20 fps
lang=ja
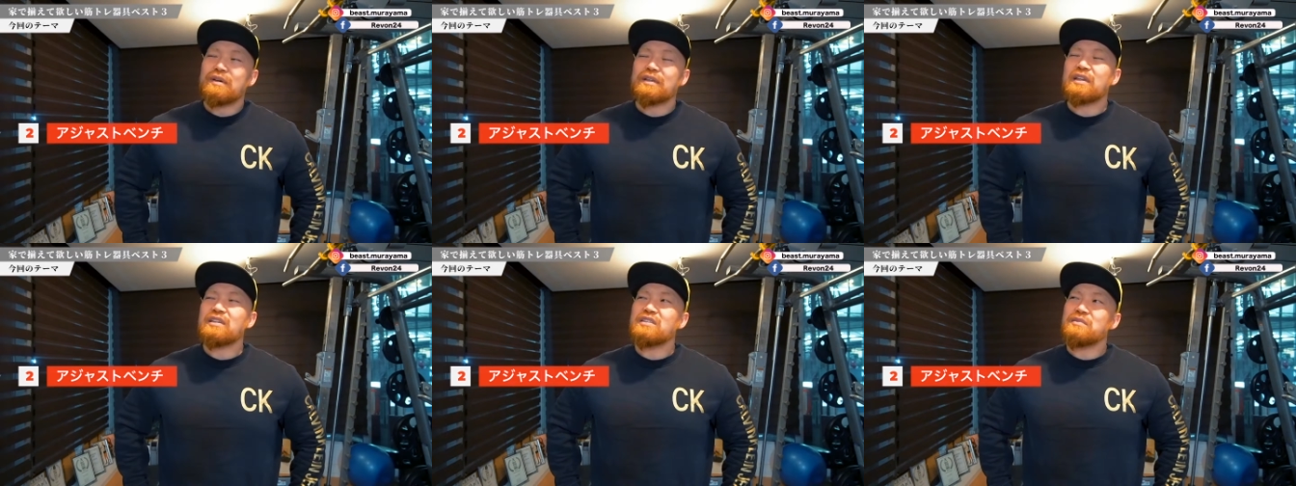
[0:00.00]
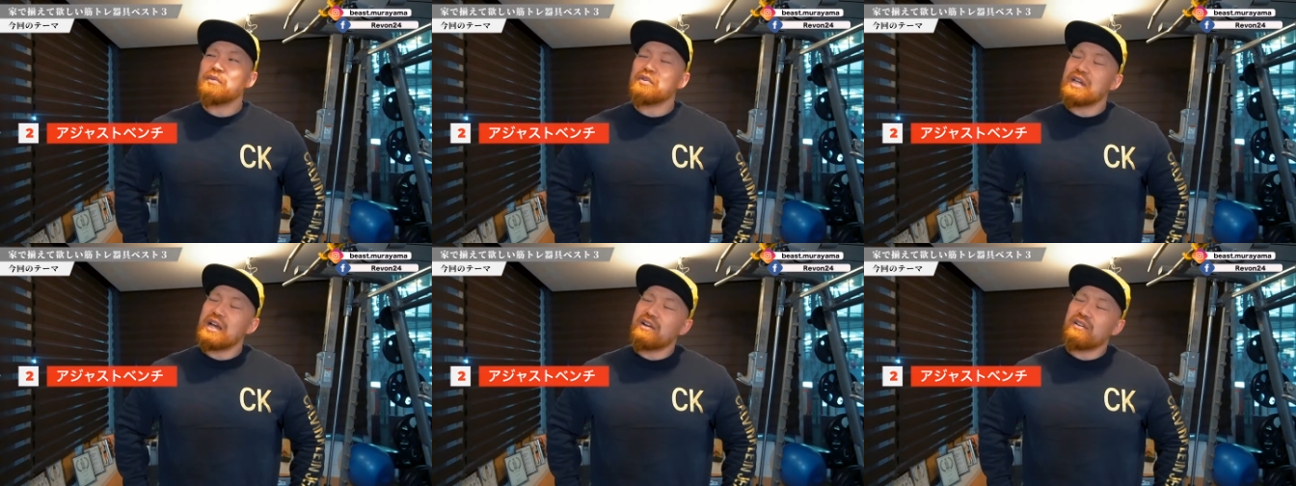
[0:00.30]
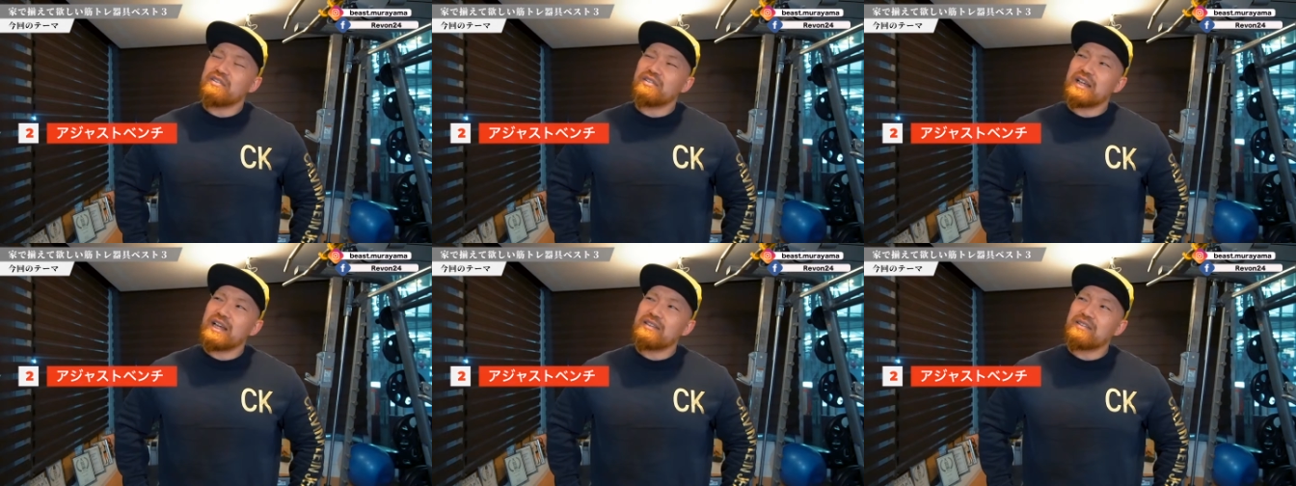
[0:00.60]
私も
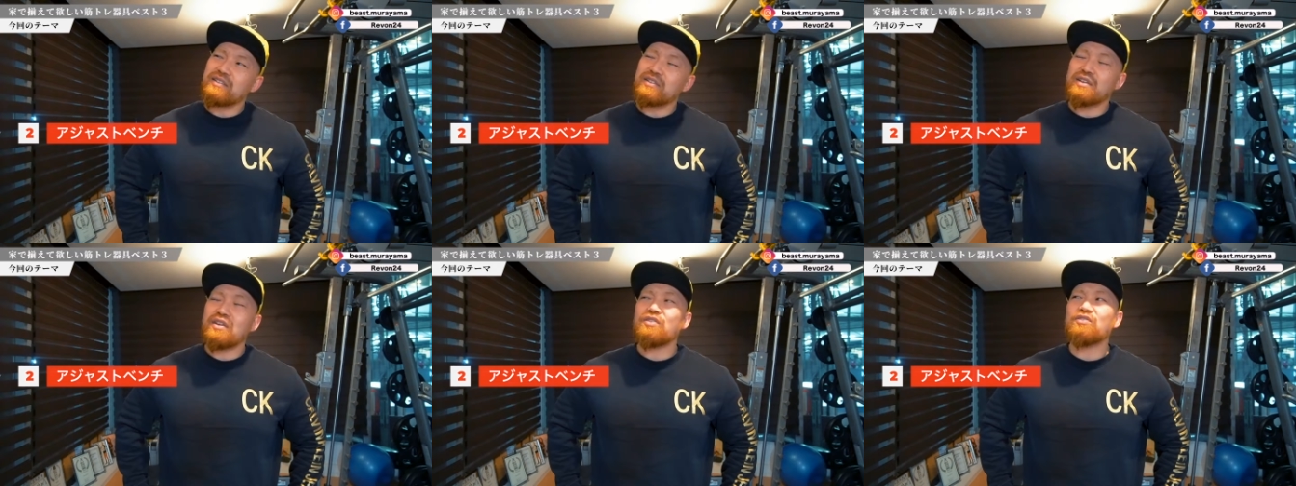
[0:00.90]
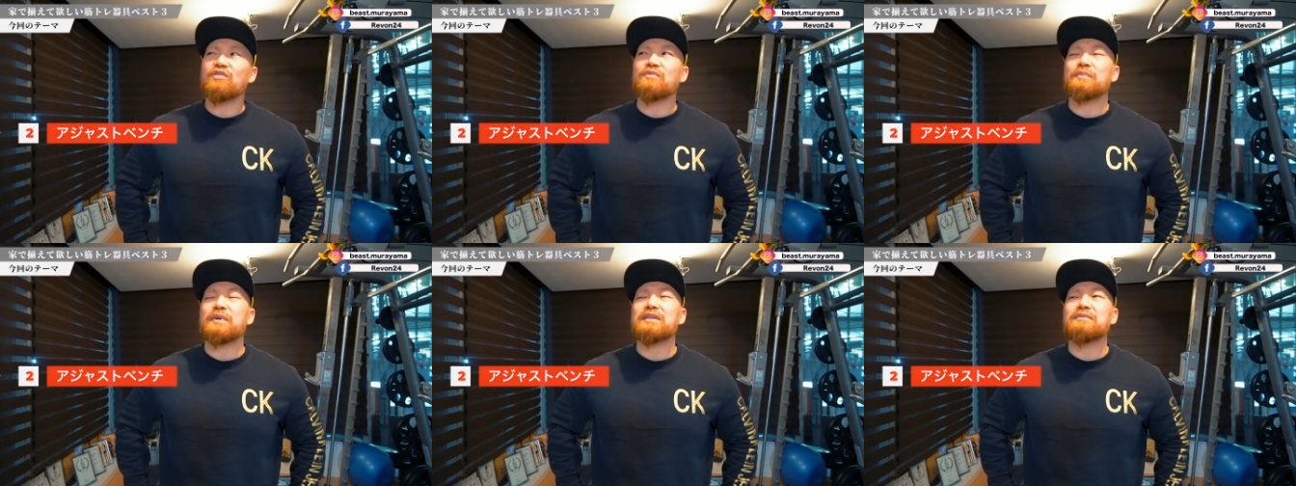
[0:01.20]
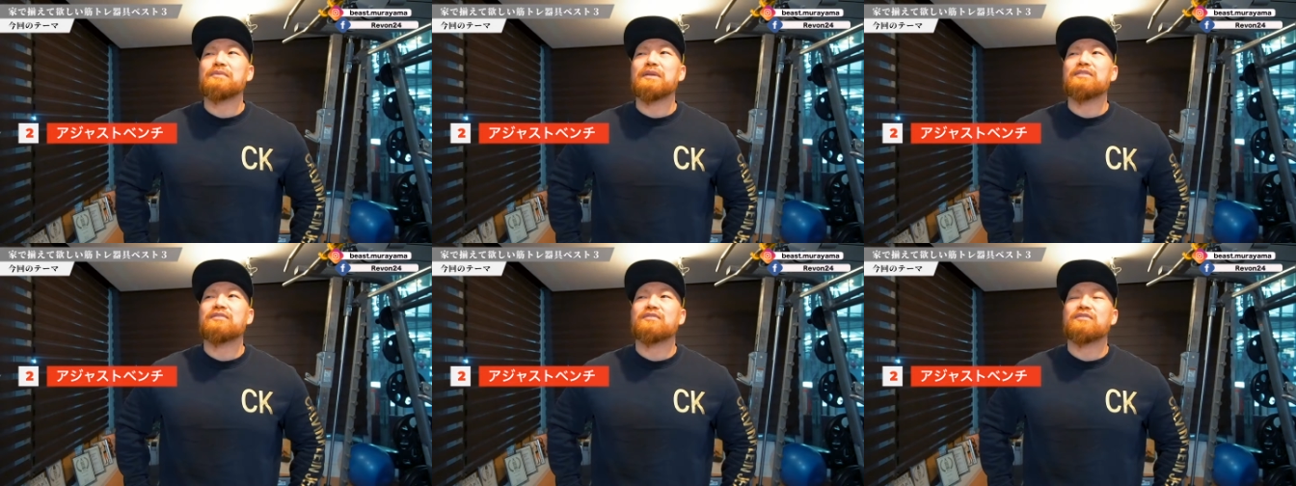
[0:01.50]
130キロ以上の
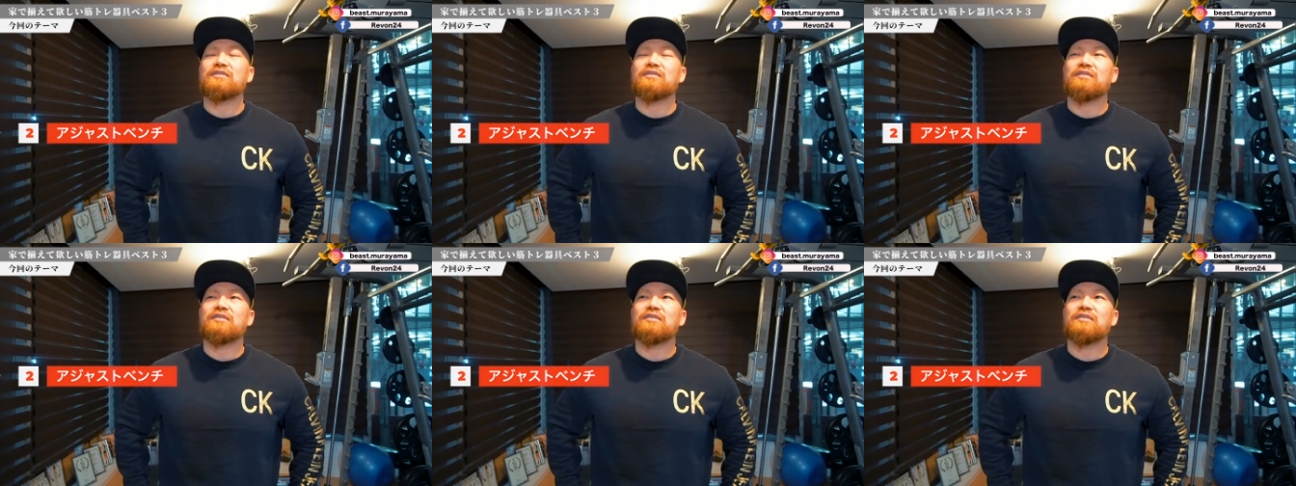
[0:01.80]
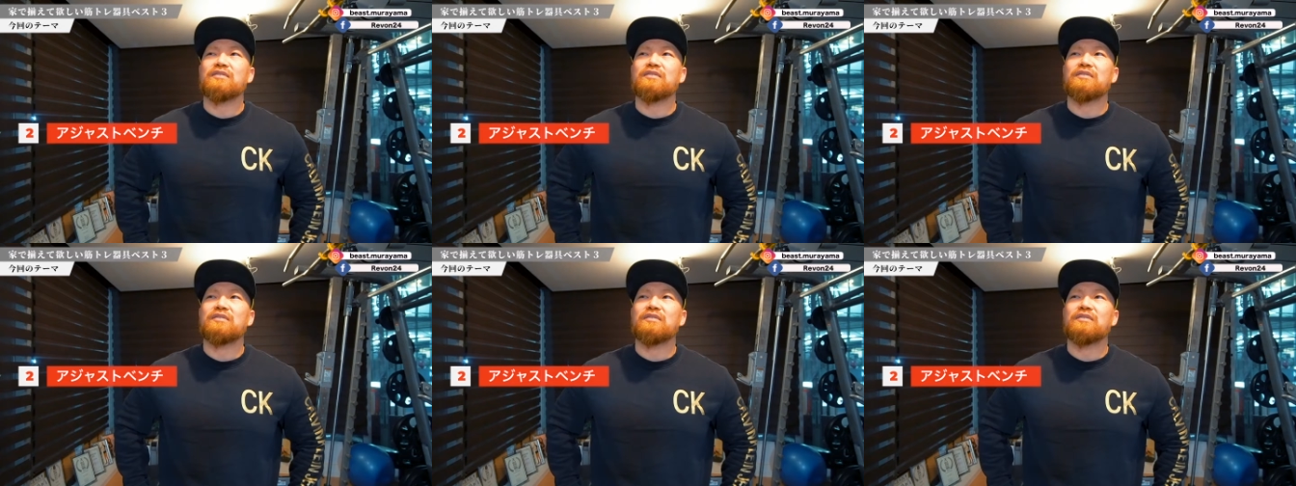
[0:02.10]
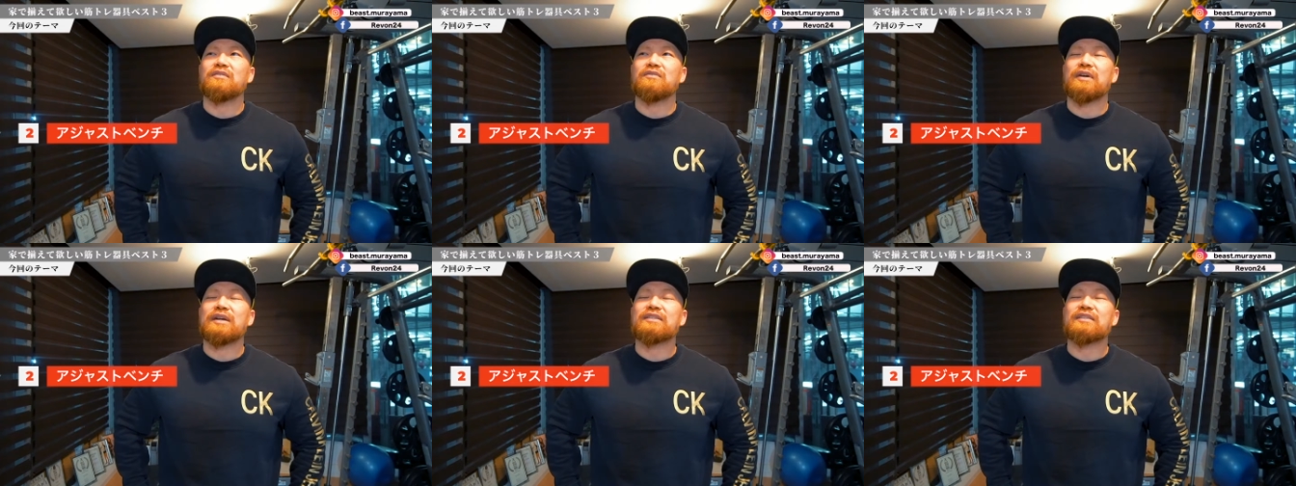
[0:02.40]

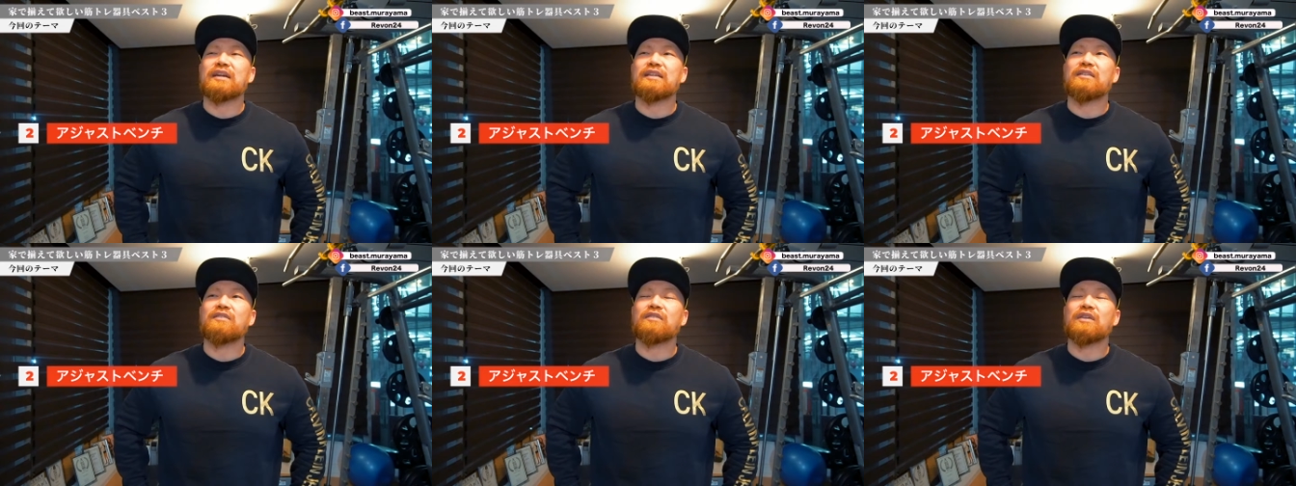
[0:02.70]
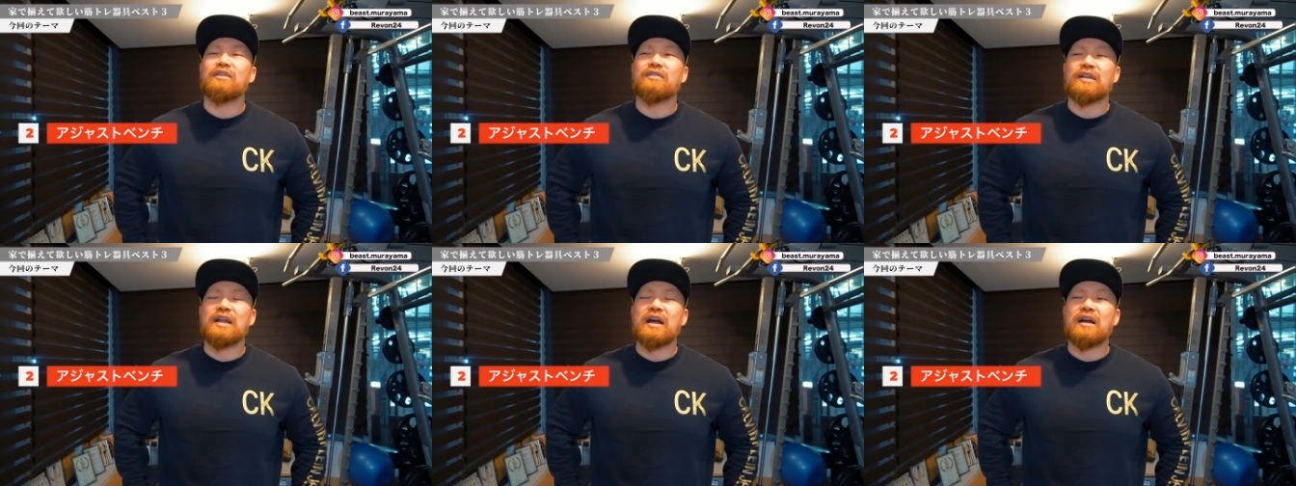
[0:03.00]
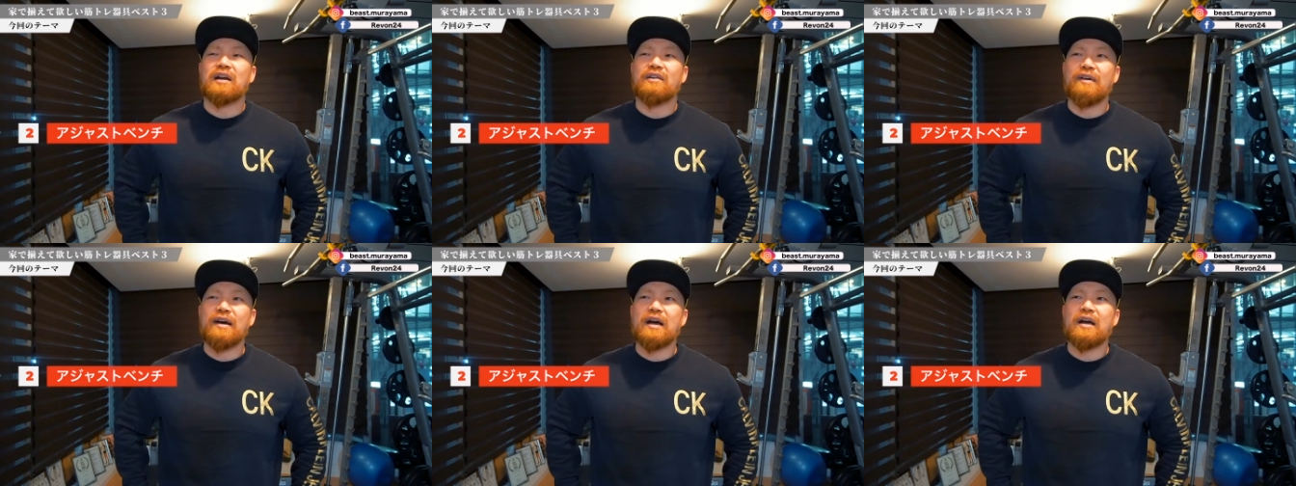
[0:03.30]
ベンチプレスを扱った時な
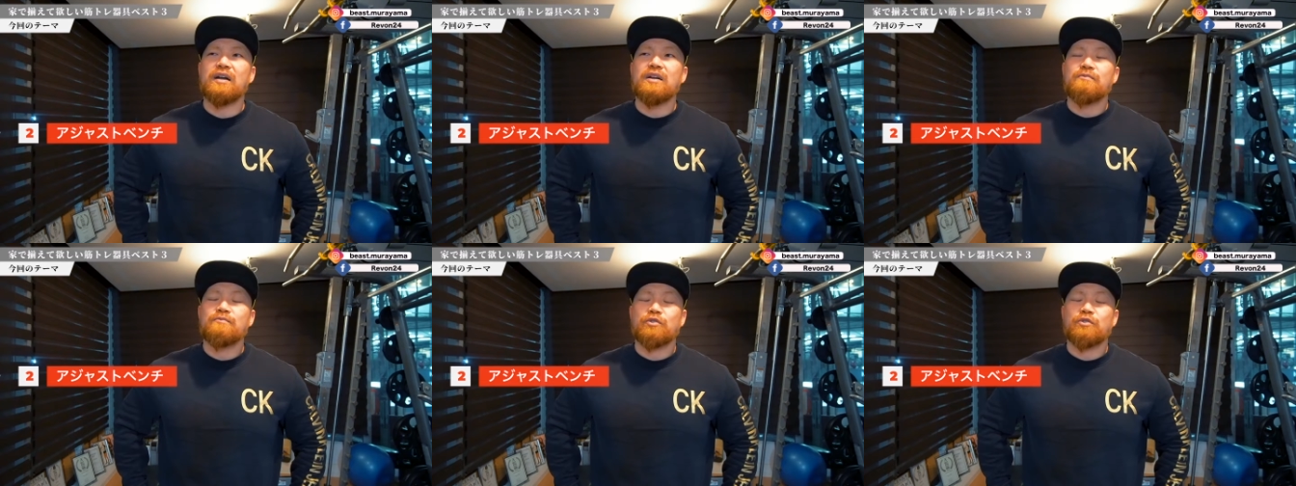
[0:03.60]
んかは、